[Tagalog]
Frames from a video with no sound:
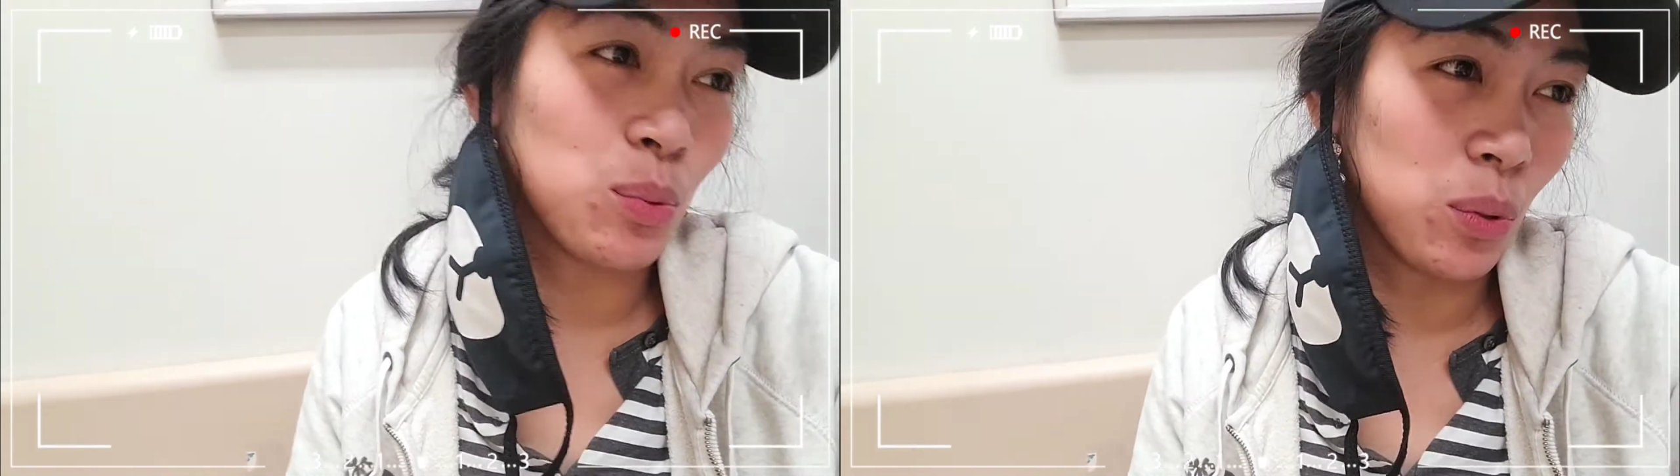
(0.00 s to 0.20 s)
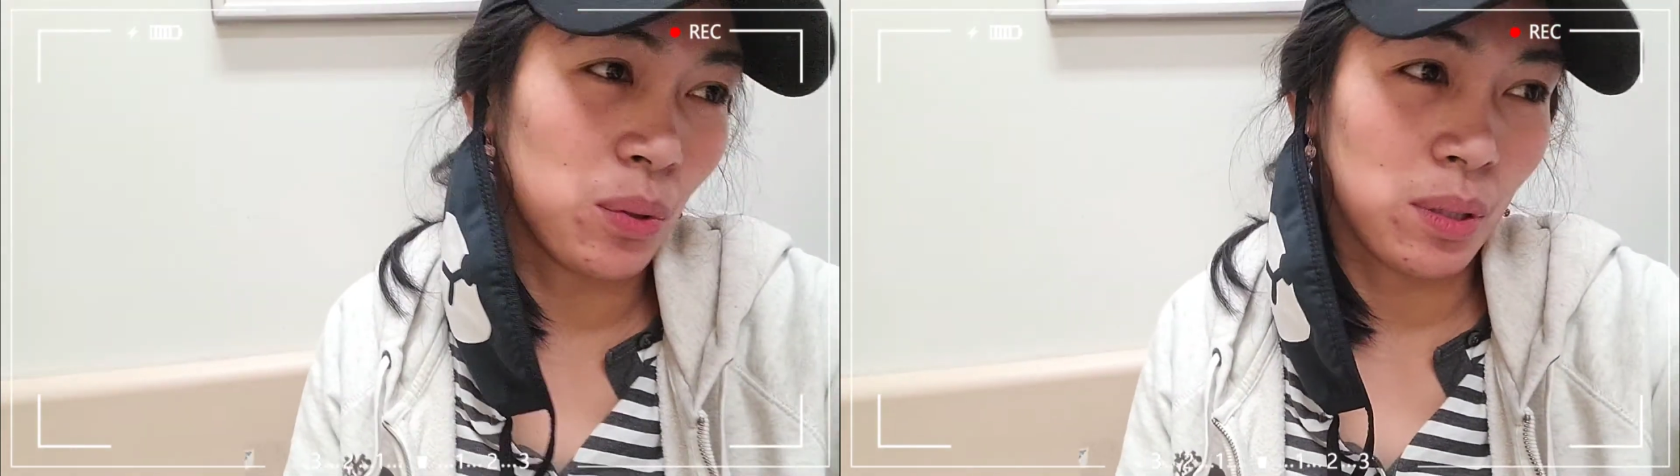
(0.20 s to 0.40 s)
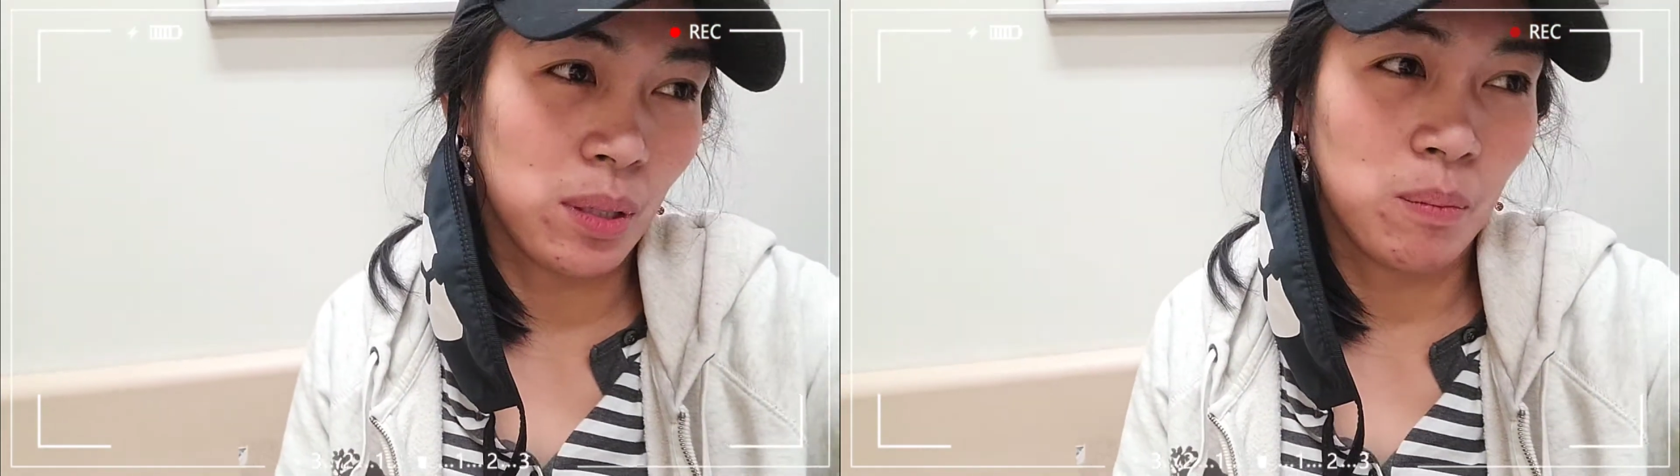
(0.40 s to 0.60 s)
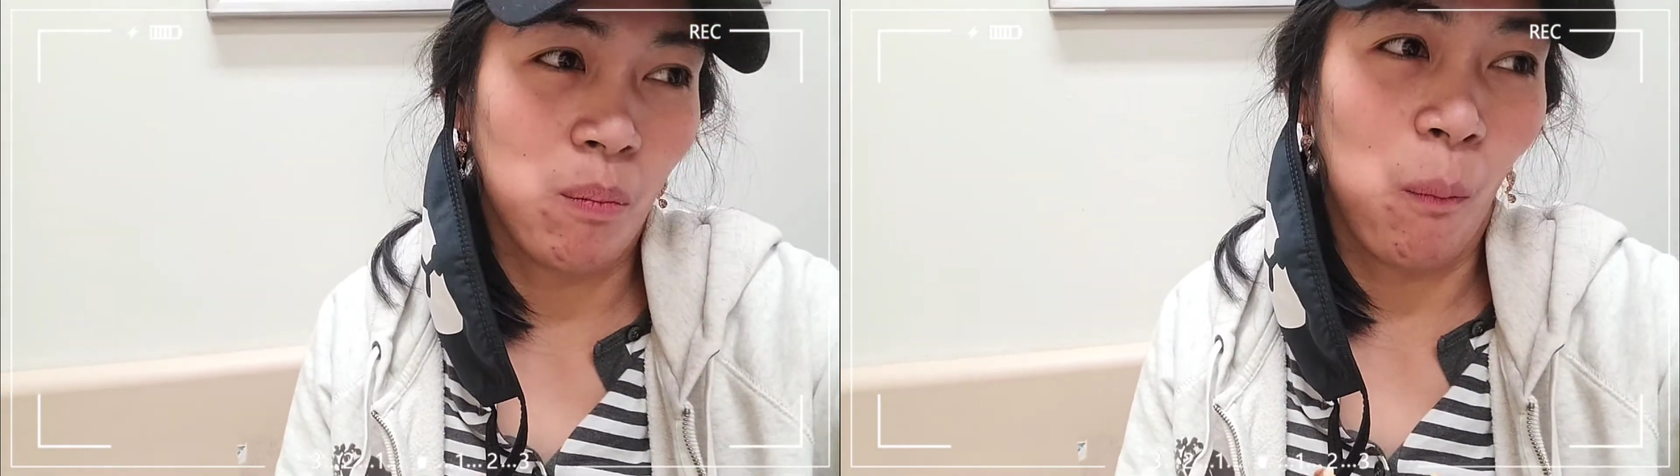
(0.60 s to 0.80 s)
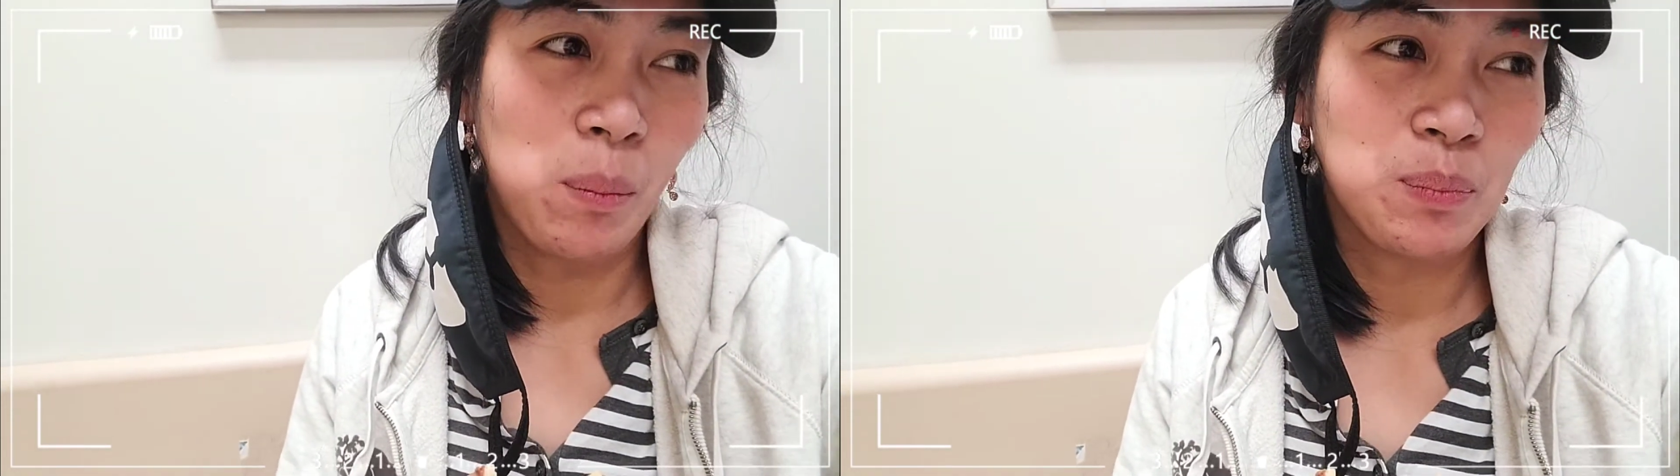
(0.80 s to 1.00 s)
sorry.
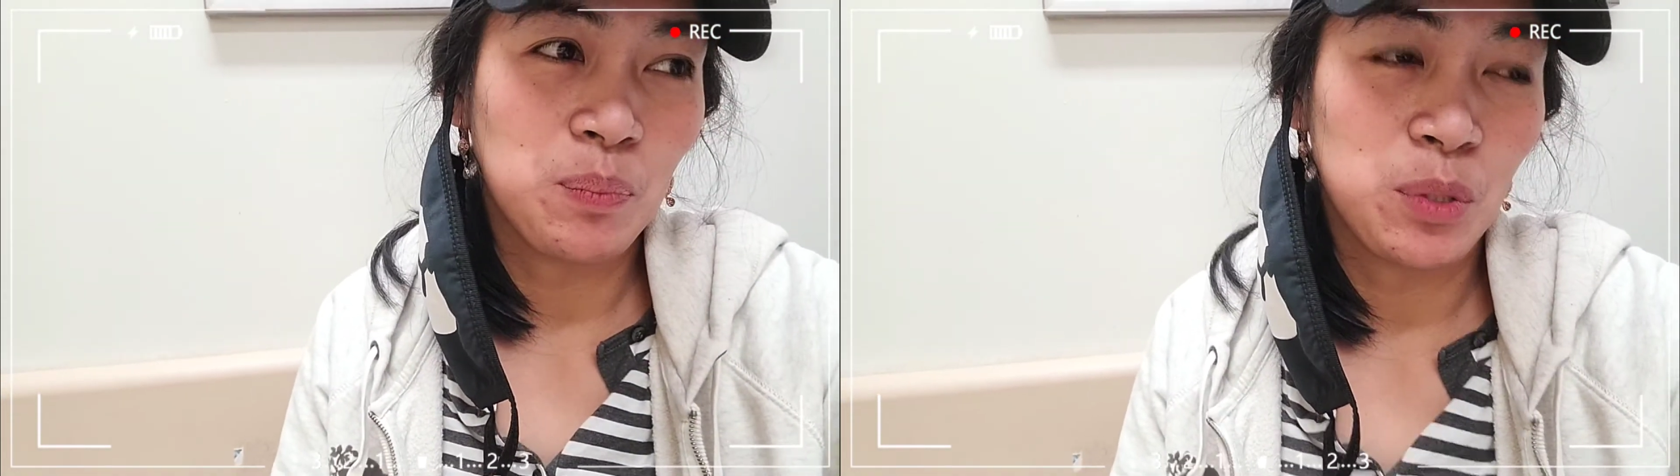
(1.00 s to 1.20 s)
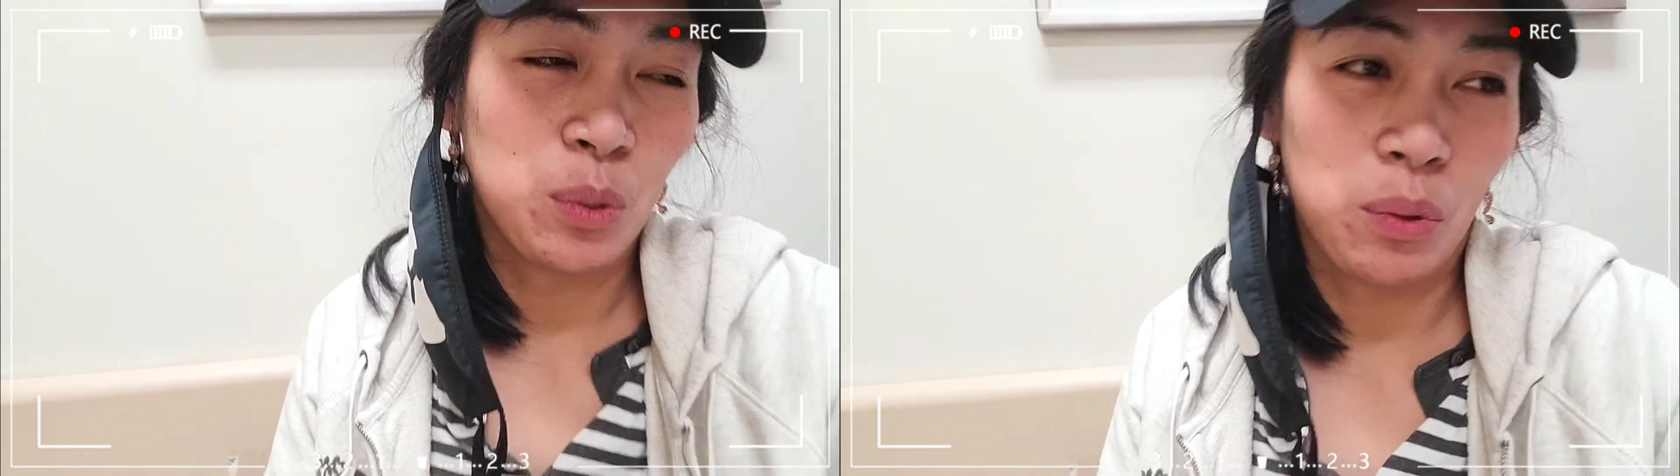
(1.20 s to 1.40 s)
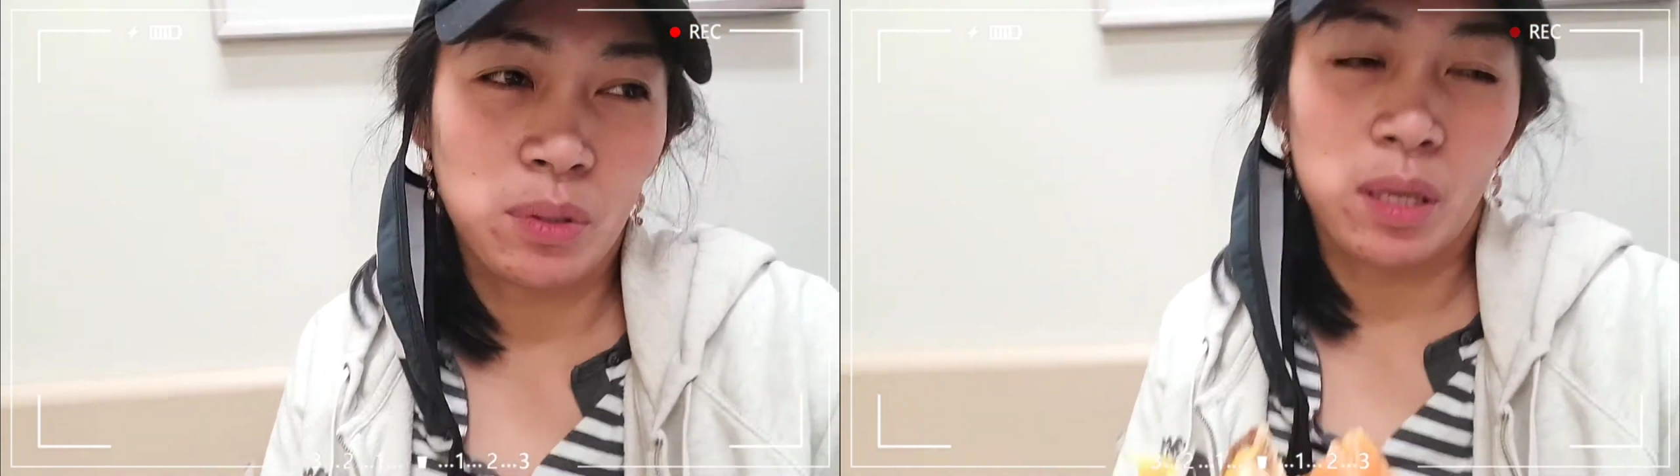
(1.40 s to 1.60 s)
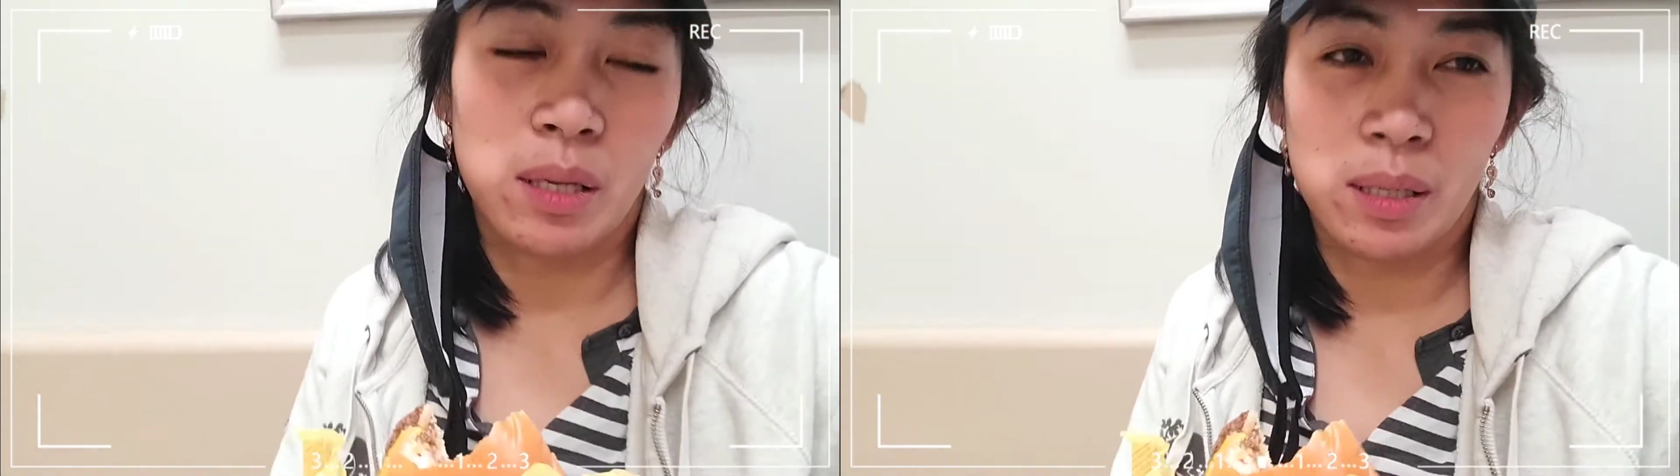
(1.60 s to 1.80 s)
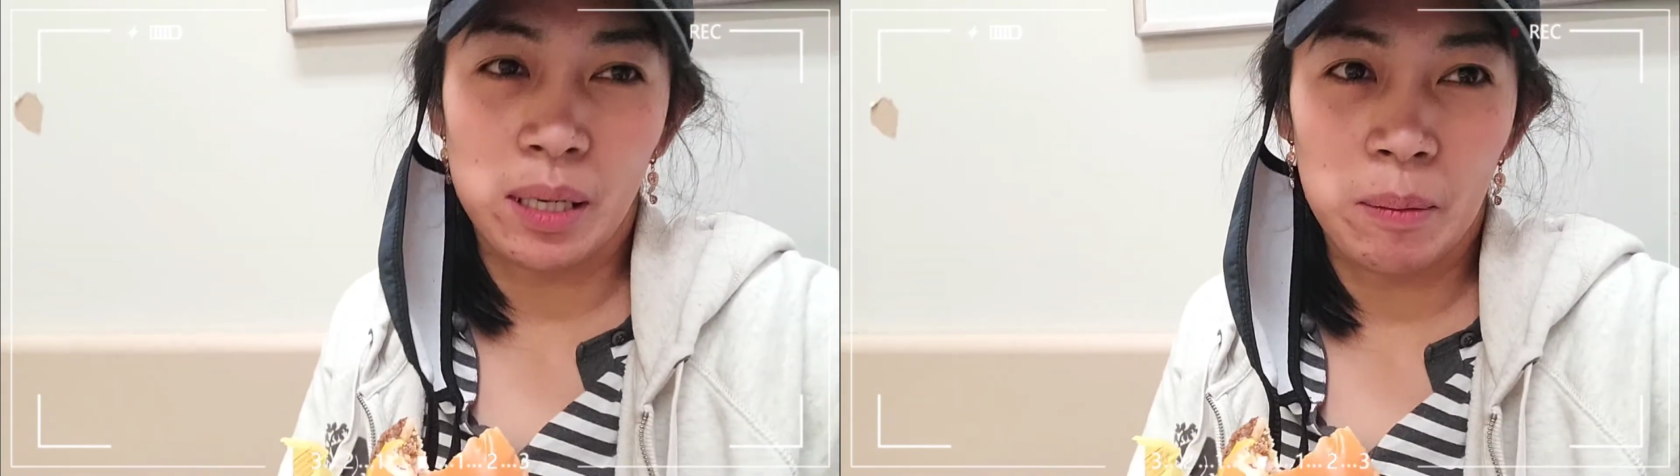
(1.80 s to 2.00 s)
Sorry
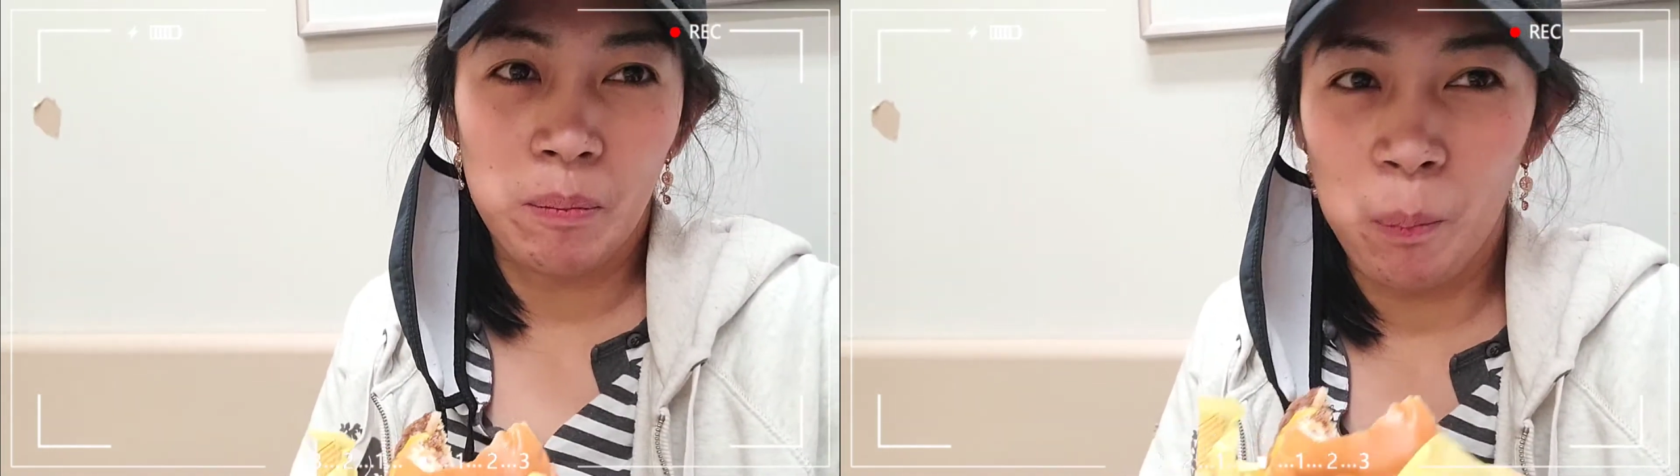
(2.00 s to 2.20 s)
talaga.